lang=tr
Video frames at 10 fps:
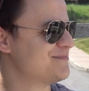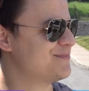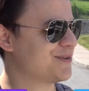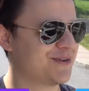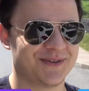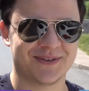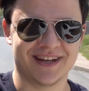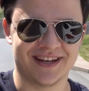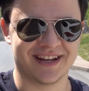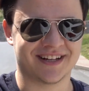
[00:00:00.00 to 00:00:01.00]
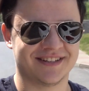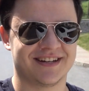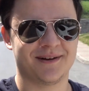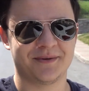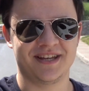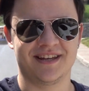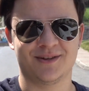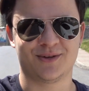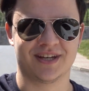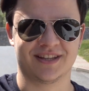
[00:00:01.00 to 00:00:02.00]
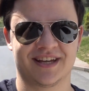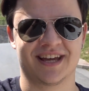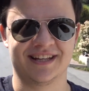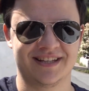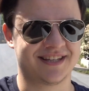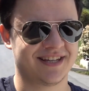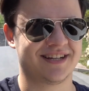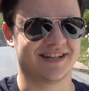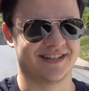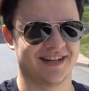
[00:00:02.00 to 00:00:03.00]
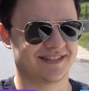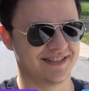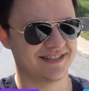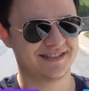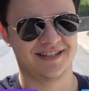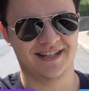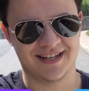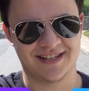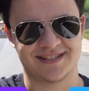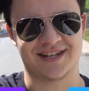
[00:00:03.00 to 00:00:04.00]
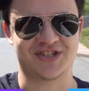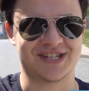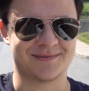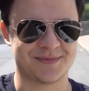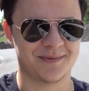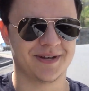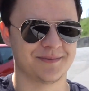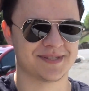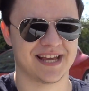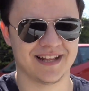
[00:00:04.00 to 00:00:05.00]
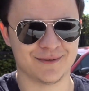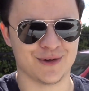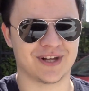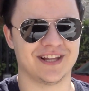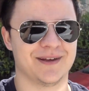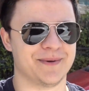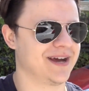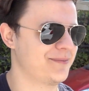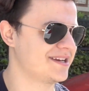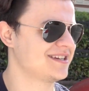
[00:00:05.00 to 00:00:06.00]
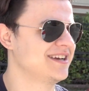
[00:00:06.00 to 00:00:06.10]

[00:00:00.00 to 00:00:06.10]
Bugün e, Kadir abinin yeni dükkanına geldik. Kadir Alkan'ın. Yine saç kesim zamanımız geldi Volkan'la beraber.